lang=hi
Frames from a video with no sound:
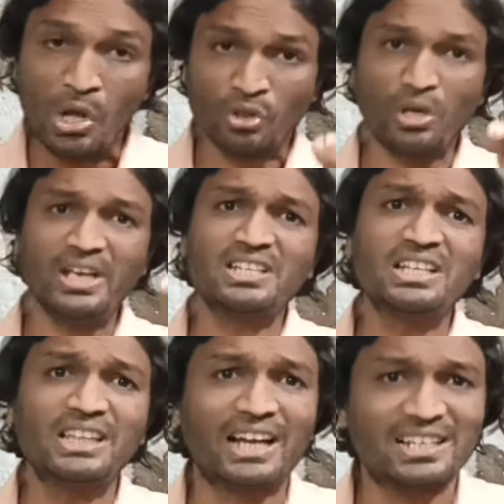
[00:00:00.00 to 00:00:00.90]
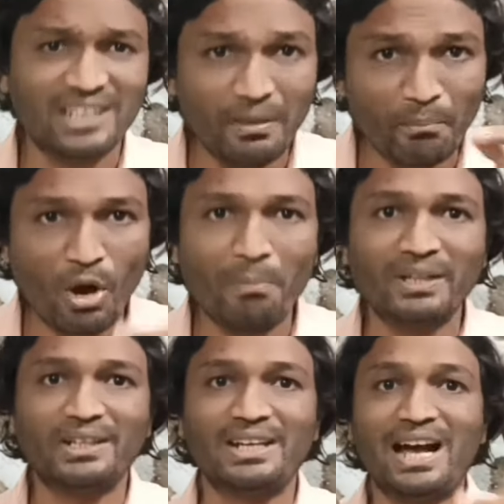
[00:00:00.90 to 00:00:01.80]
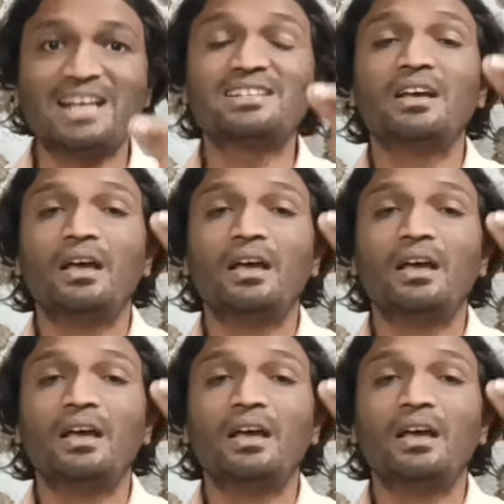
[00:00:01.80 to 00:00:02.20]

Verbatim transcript: तो इसी तरह से मोहम्मद रियाज